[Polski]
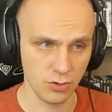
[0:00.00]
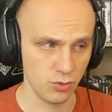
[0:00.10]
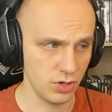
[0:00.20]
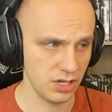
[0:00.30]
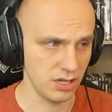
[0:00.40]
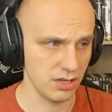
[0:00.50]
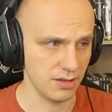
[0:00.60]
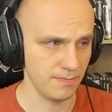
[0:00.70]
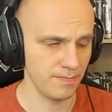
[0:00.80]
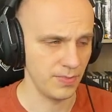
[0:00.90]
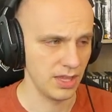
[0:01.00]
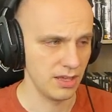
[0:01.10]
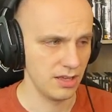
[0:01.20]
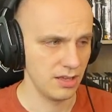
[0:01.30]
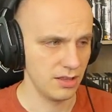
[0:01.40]
ruchy.
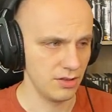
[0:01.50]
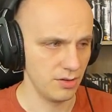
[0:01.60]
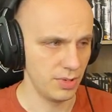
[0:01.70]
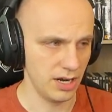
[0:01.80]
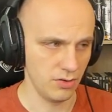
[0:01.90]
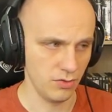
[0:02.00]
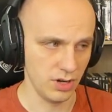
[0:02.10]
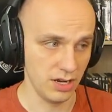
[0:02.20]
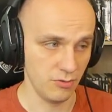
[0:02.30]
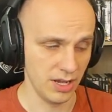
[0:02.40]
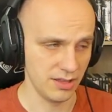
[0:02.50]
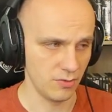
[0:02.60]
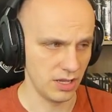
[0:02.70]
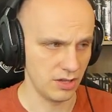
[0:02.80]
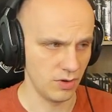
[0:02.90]
Dobra, o, ale ładnie,
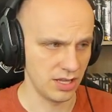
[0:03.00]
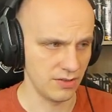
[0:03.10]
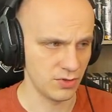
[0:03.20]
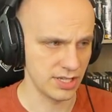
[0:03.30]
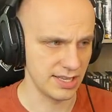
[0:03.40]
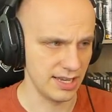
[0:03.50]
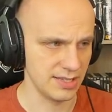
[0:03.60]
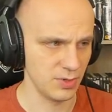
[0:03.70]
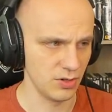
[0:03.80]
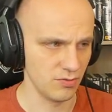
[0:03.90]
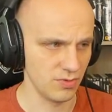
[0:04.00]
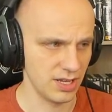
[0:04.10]
ładnie, ładnie. Wszyscy ekspią.